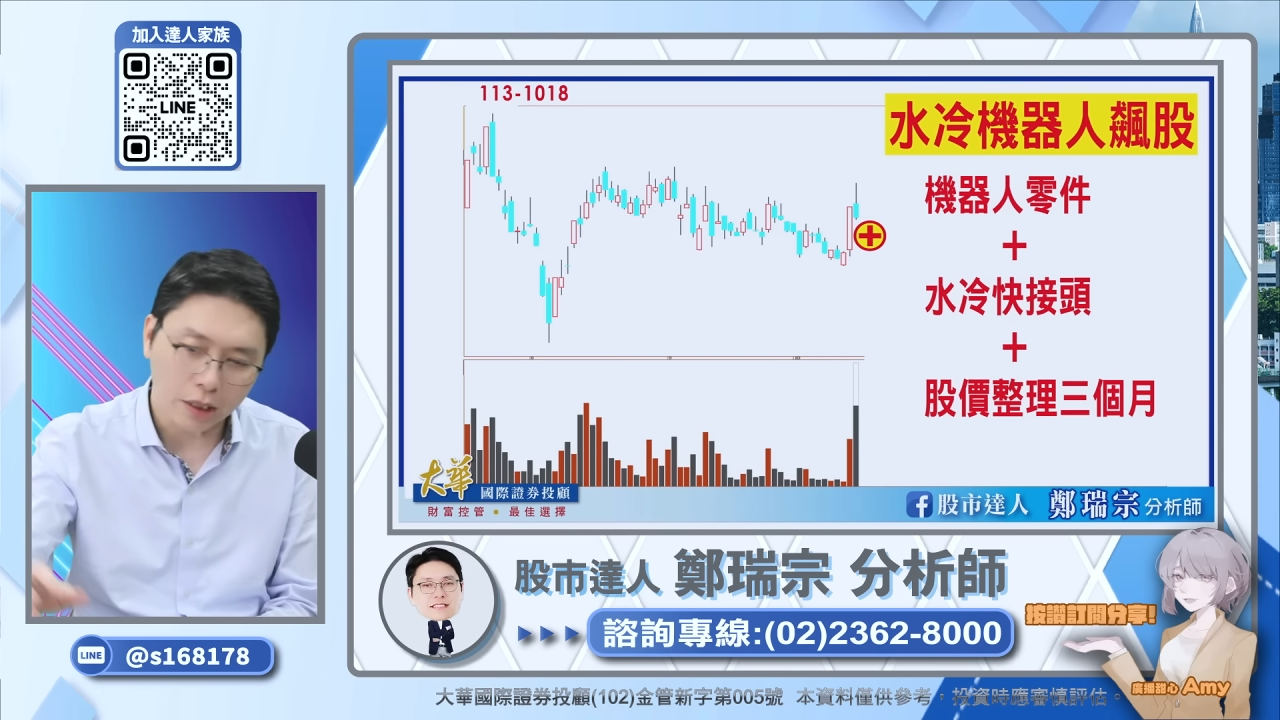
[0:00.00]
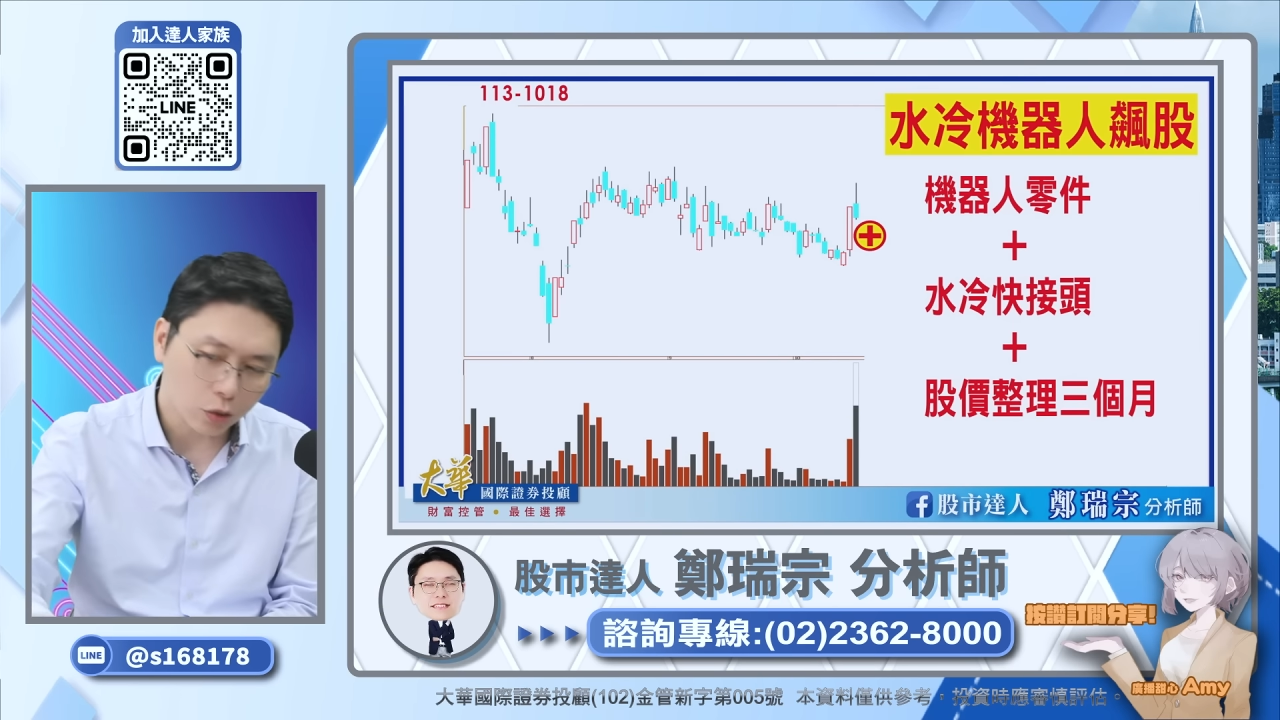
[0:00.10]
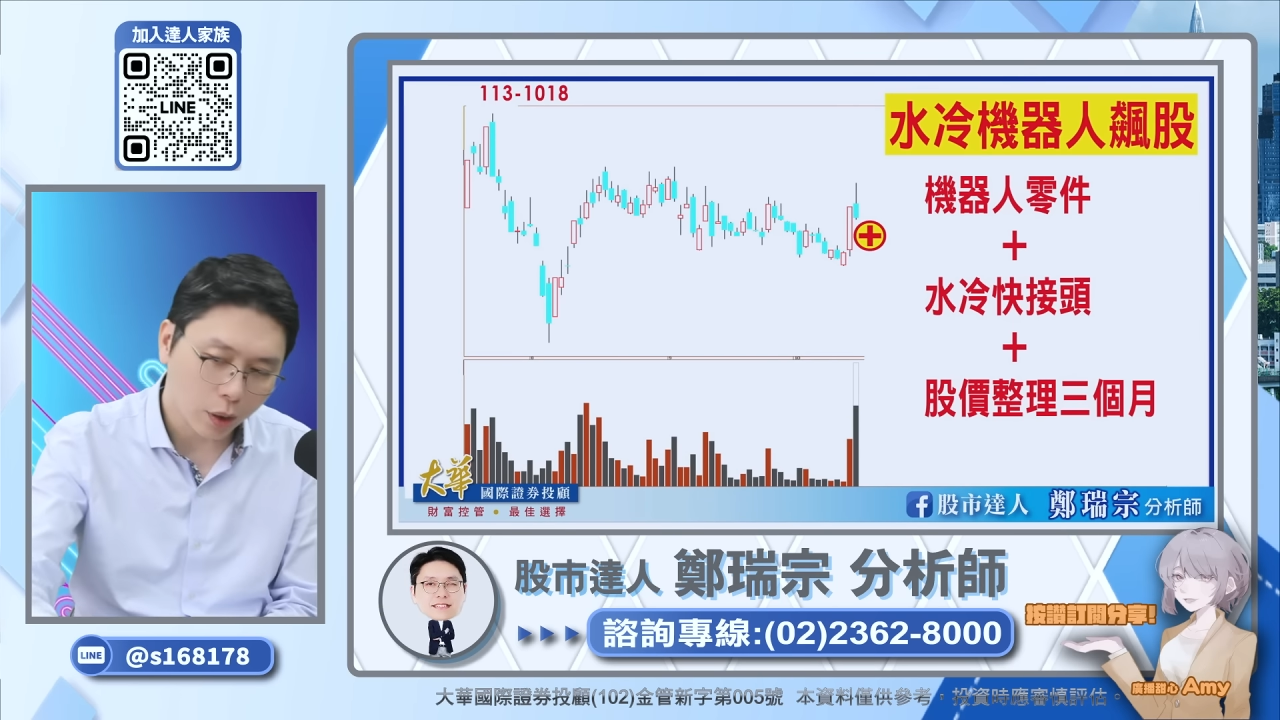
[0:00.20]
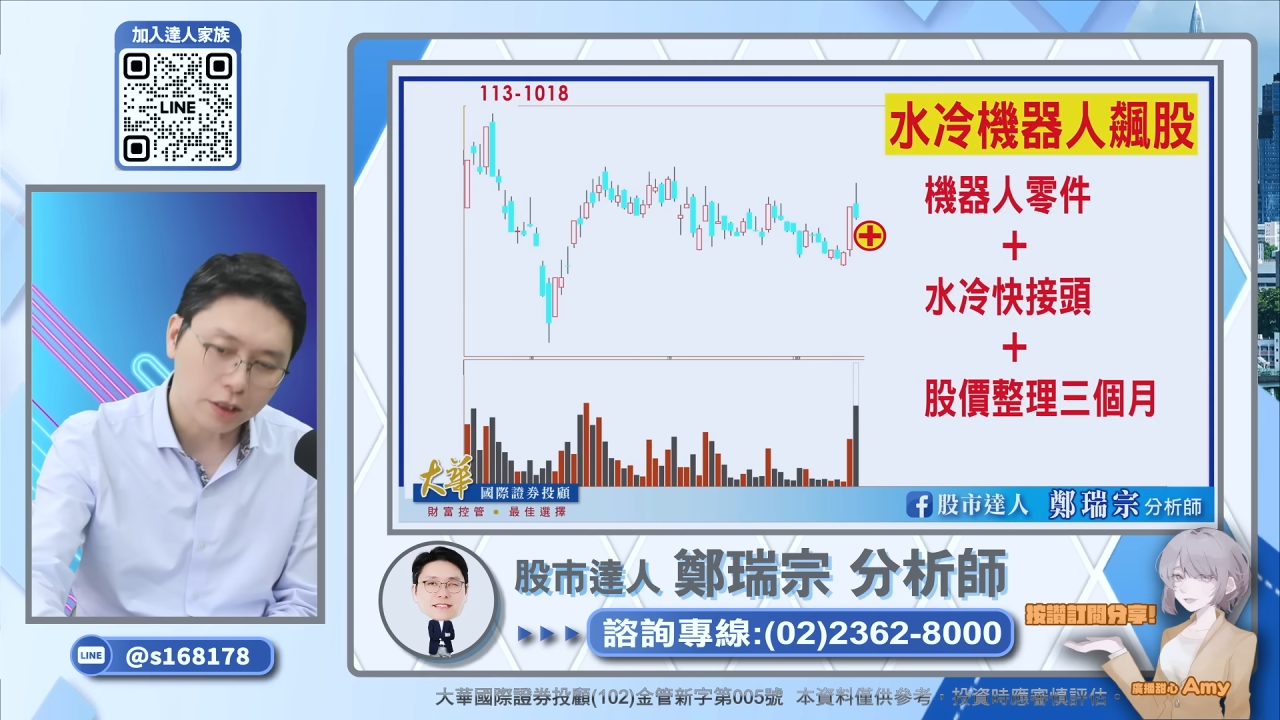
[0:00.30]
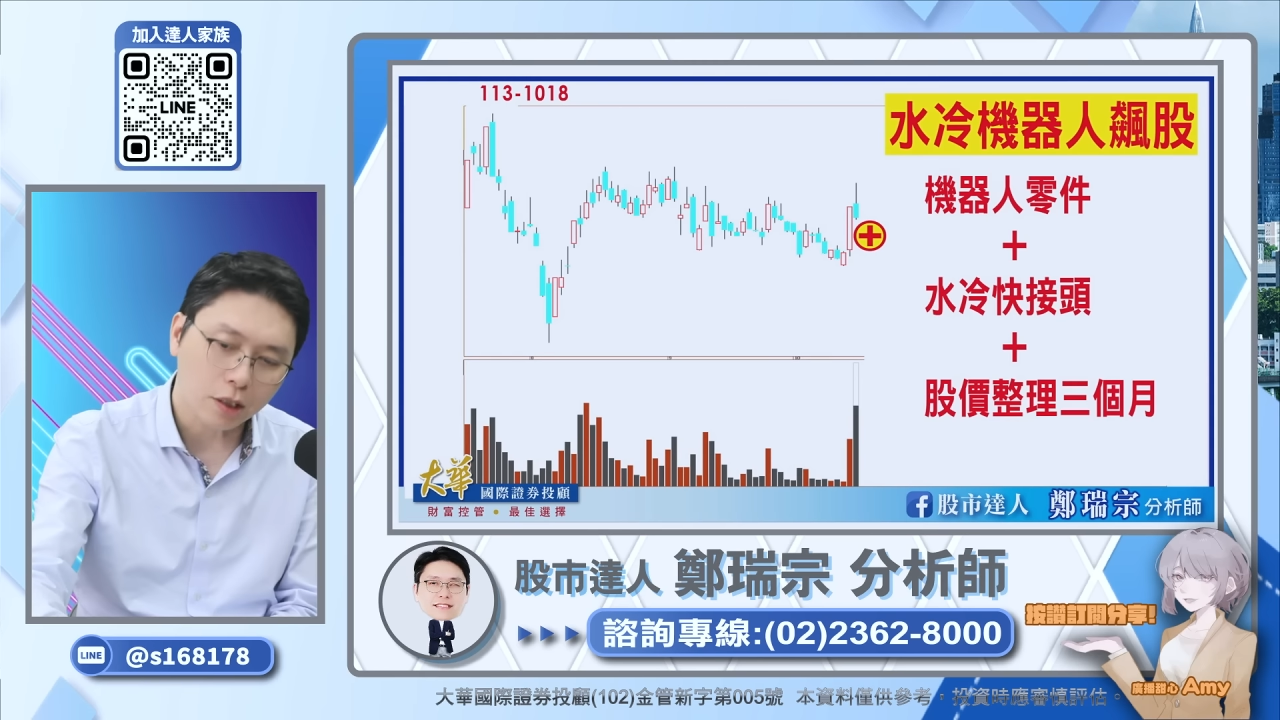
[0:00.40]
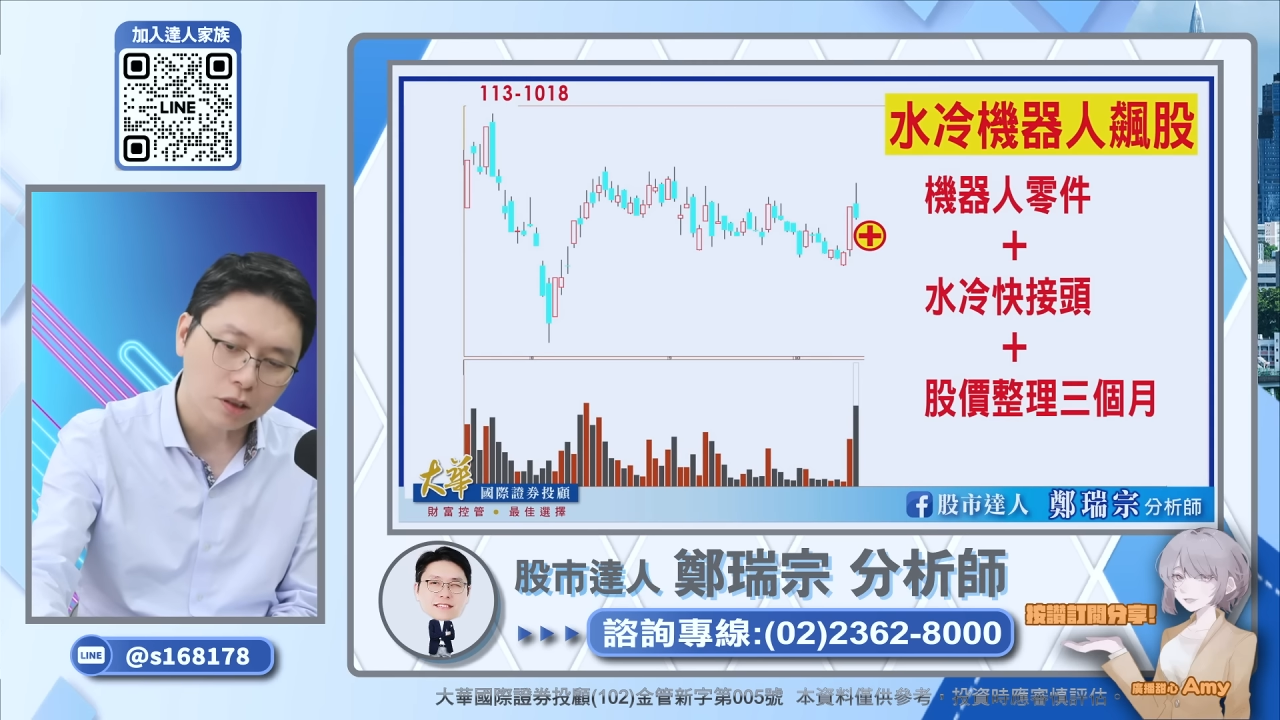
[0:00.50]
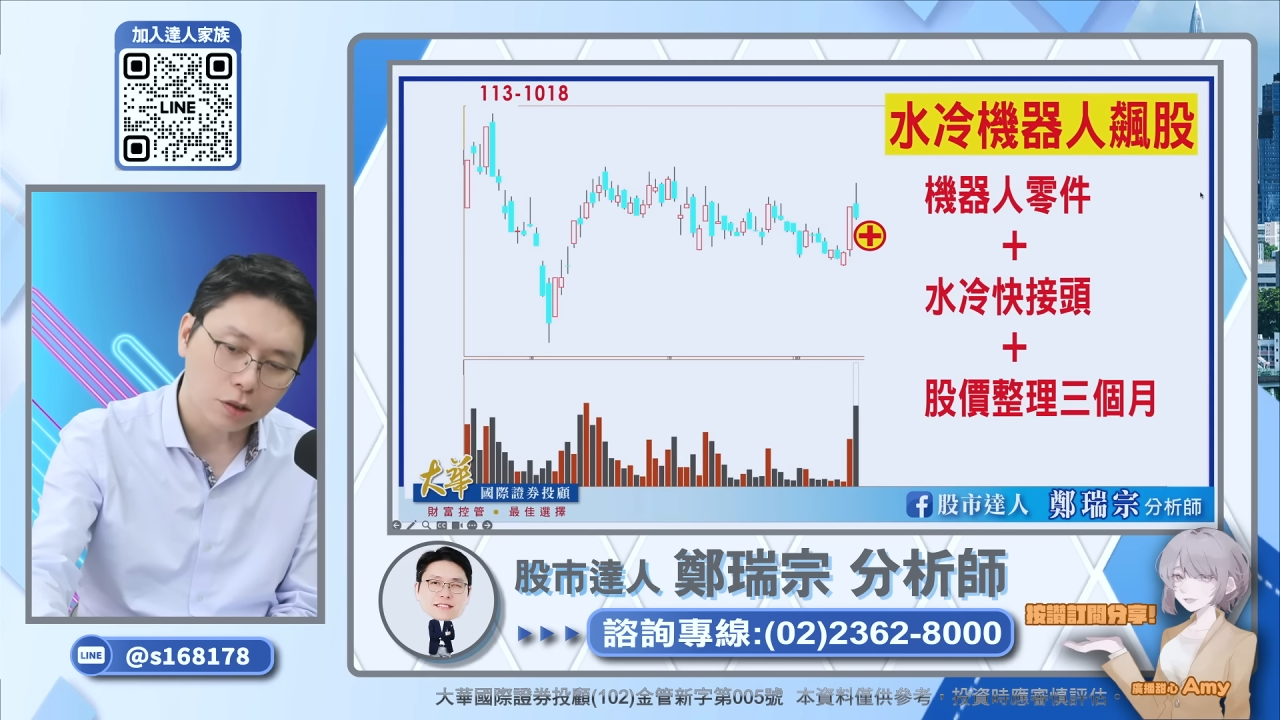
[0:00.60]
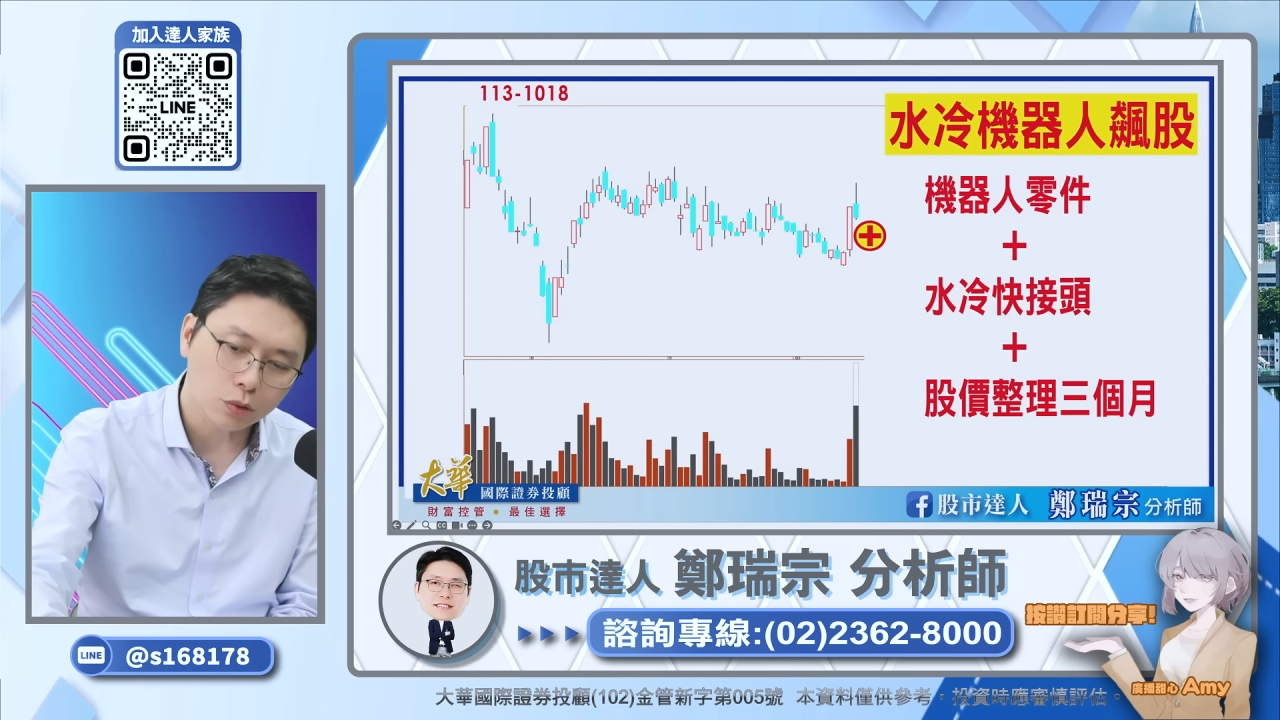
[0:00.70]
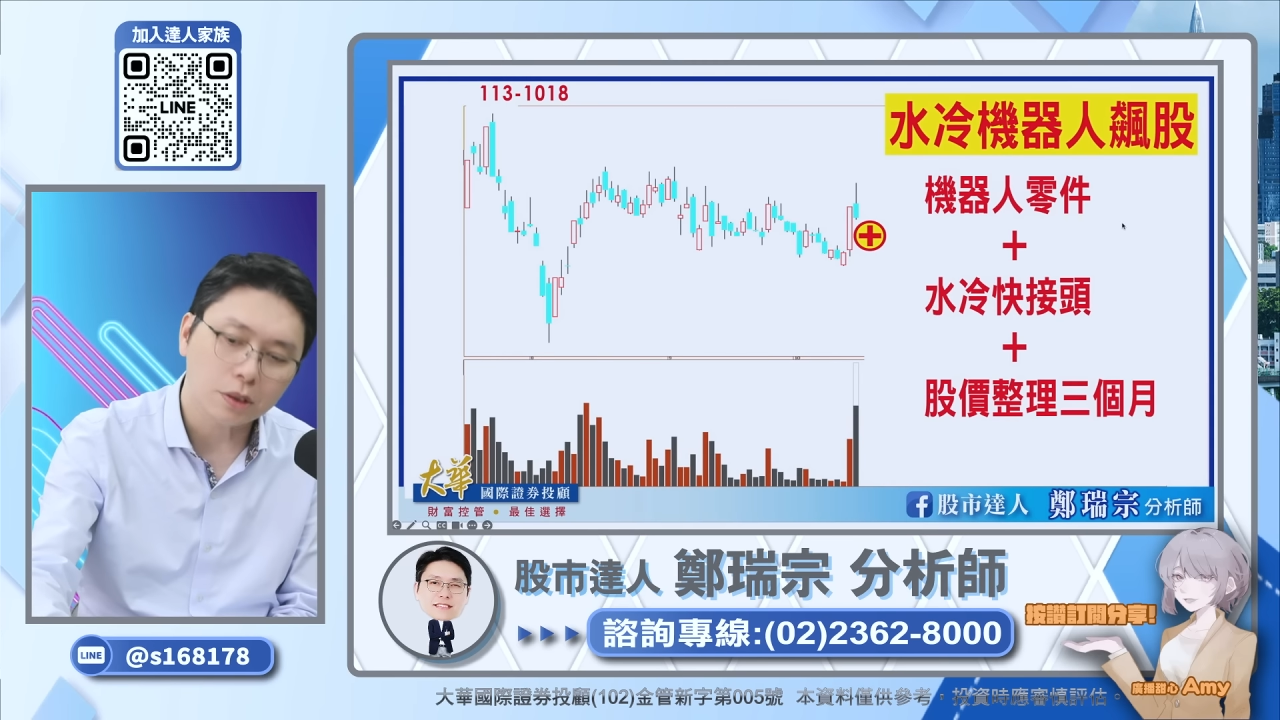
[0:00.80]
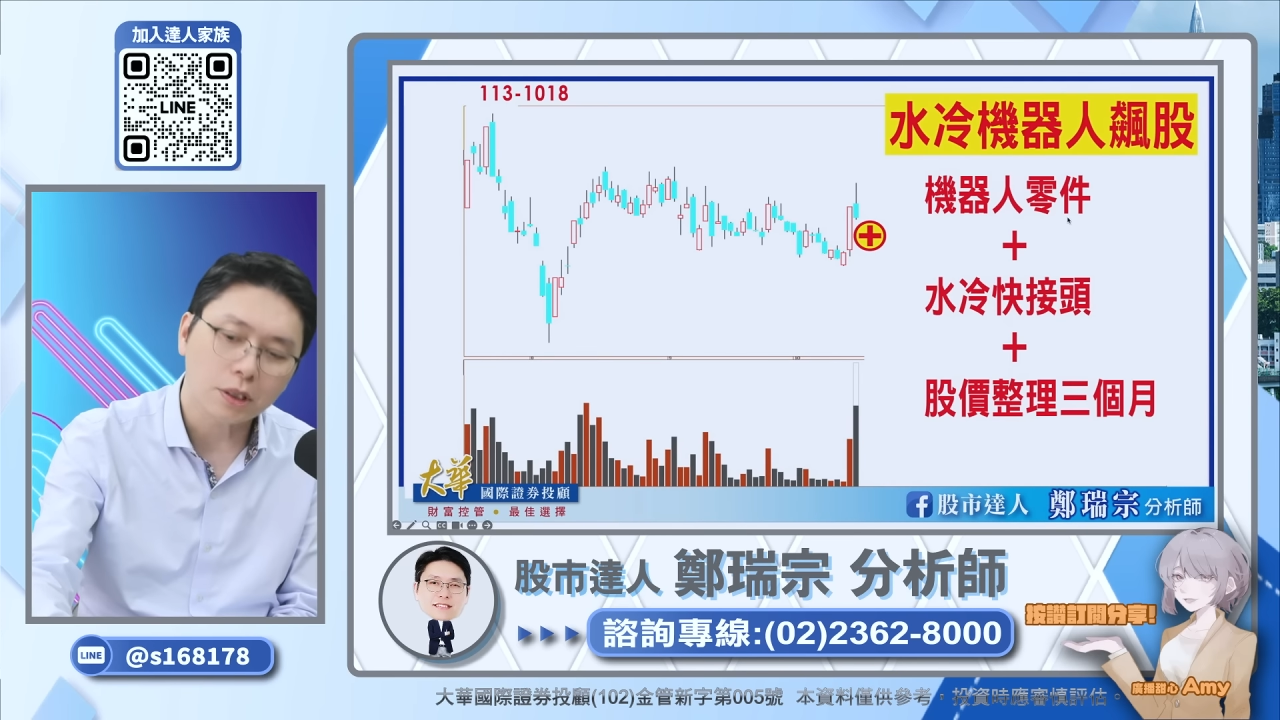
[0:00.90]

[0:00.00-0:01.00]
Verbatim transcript: 的都还是要继续涨。